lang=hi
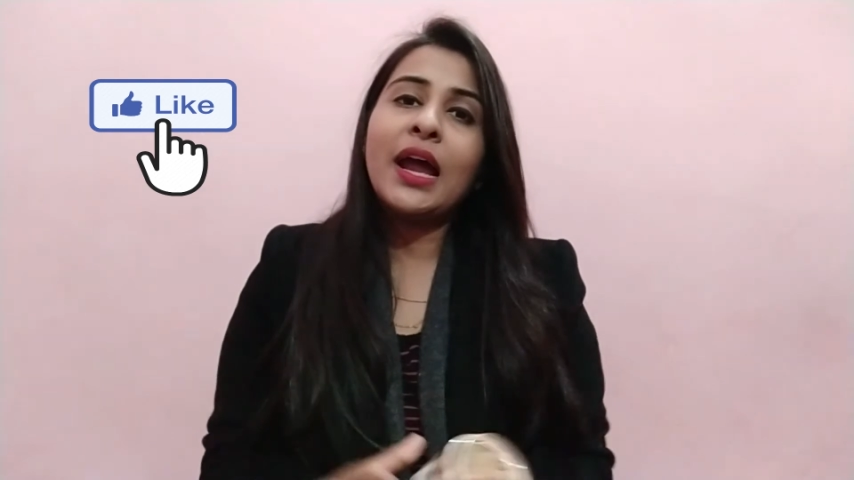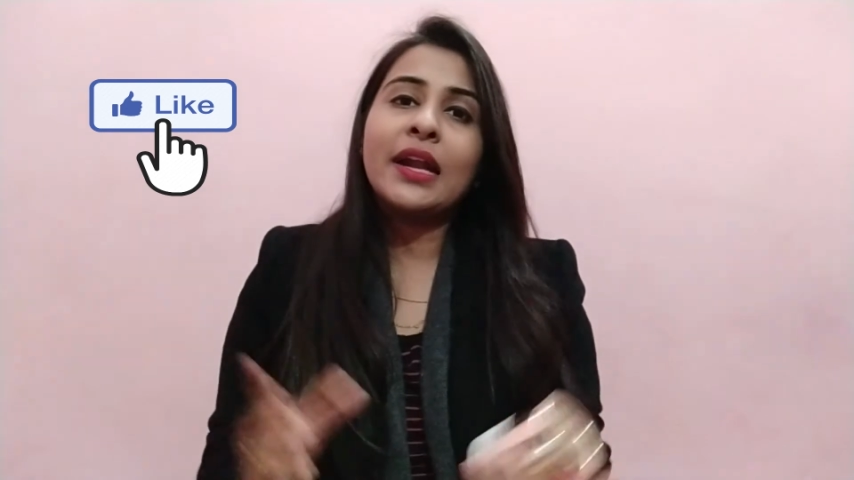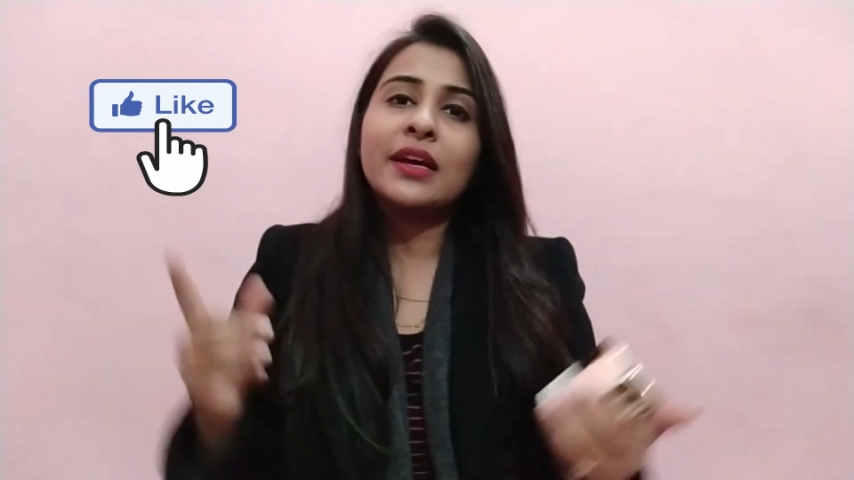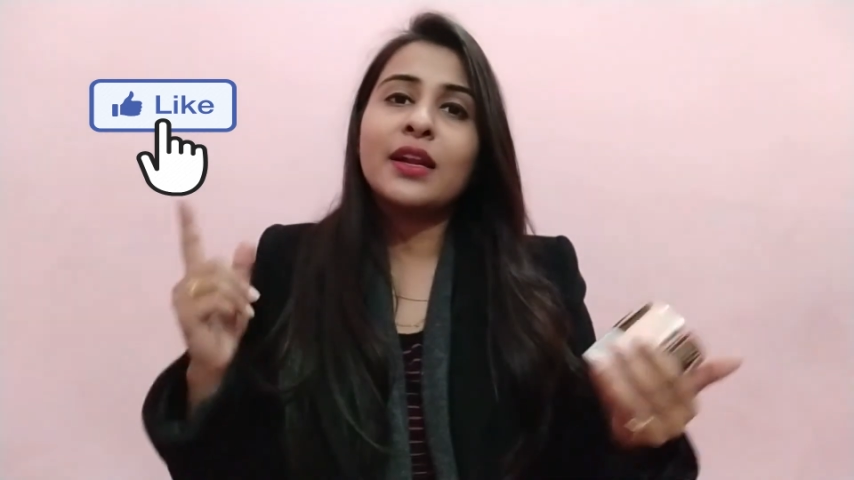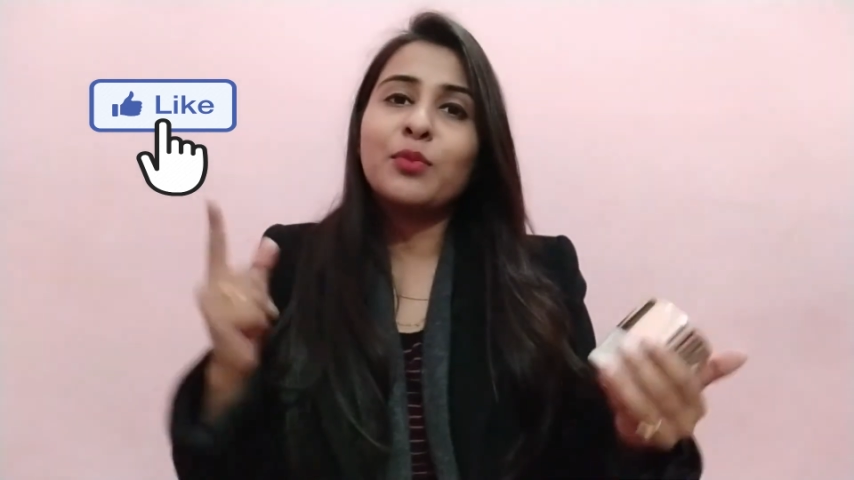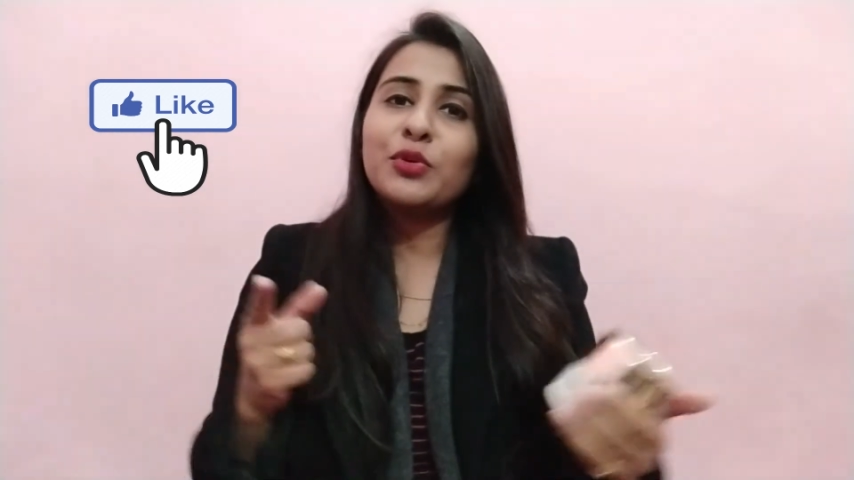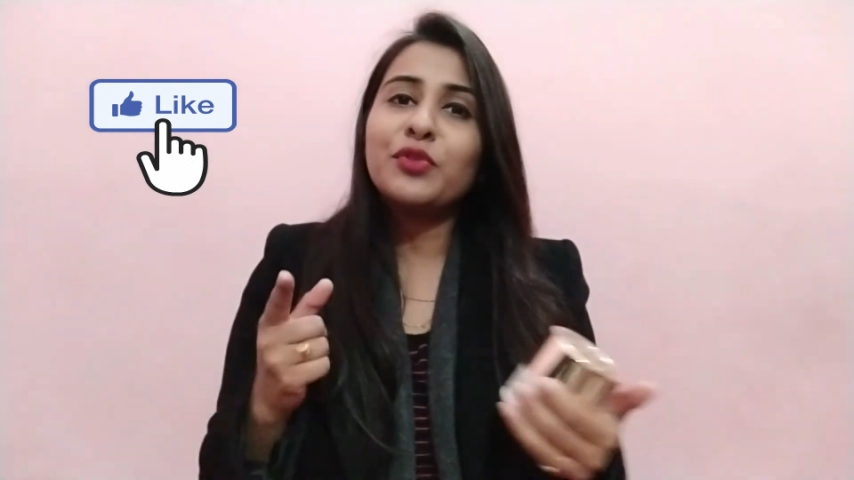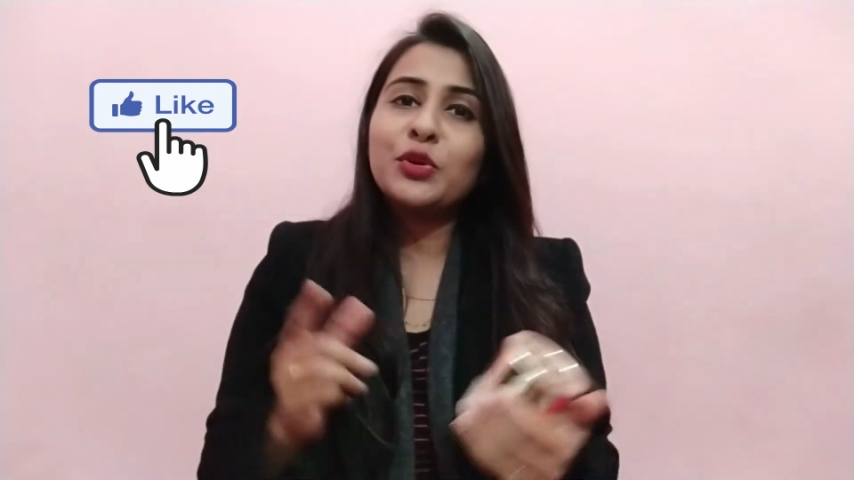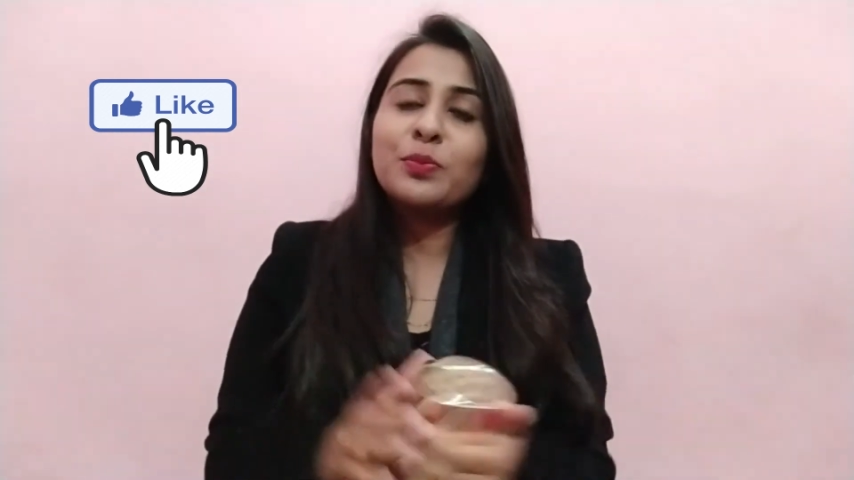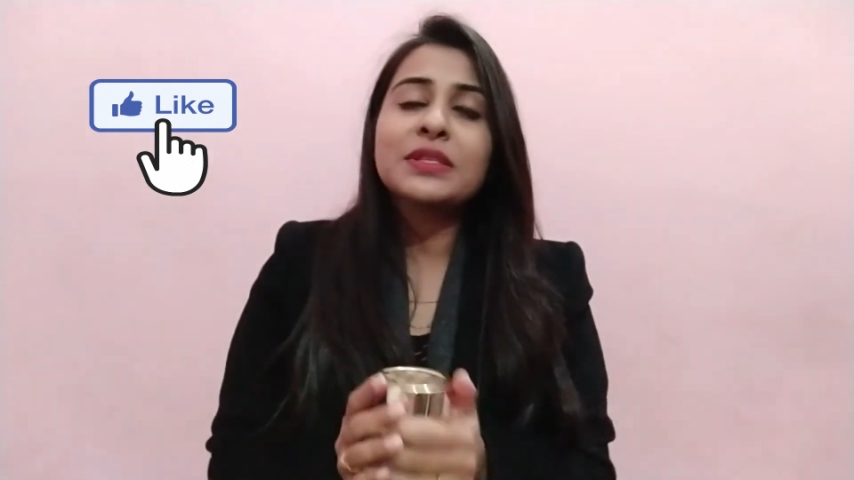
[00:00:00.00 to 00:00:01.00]
एंड अगर आपको ये
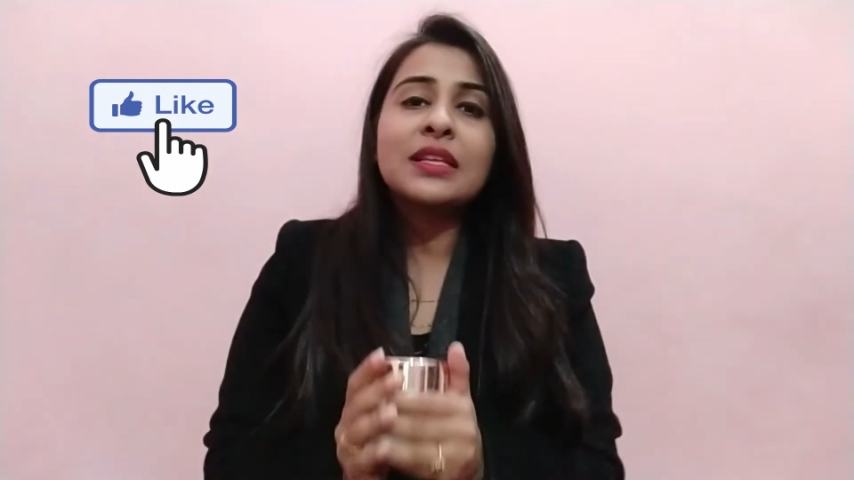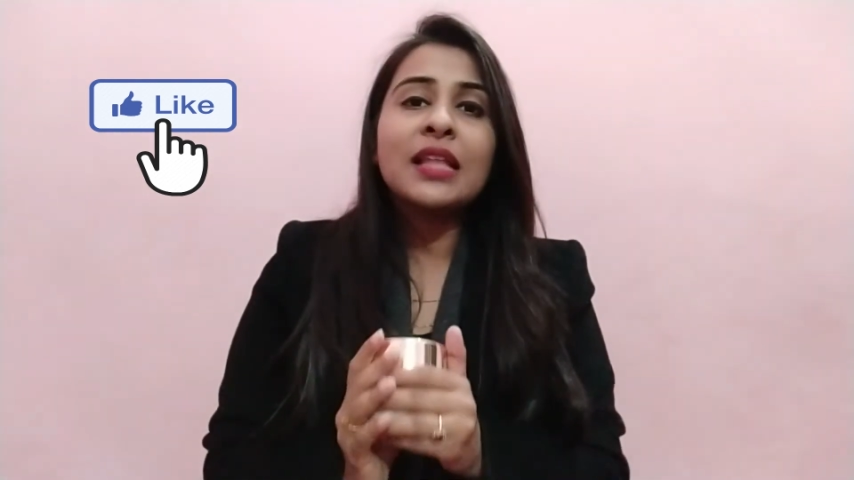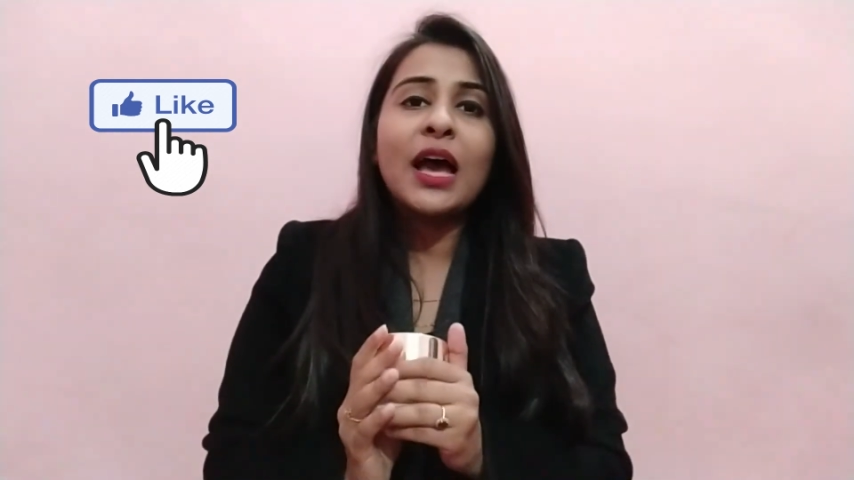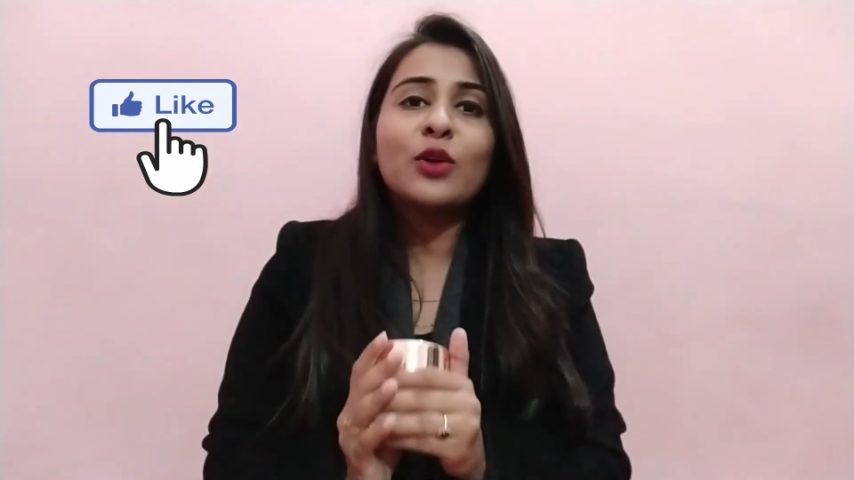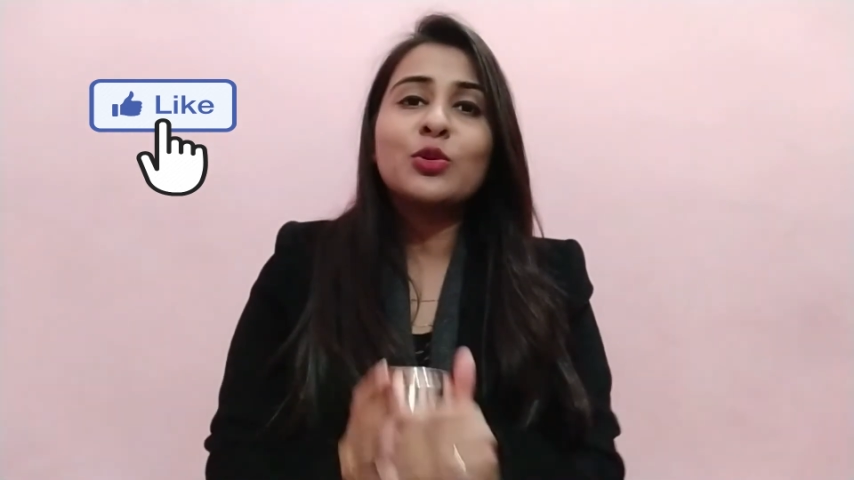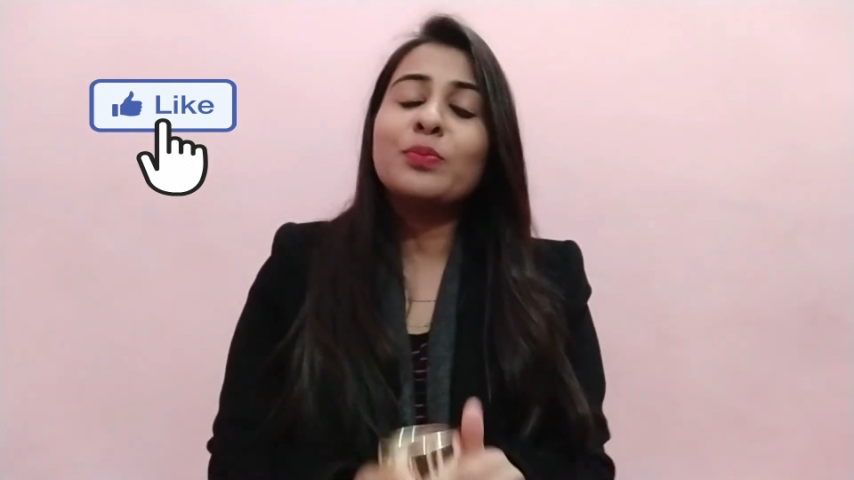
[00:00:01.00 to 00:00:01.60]
वीडियो पसंद आया हो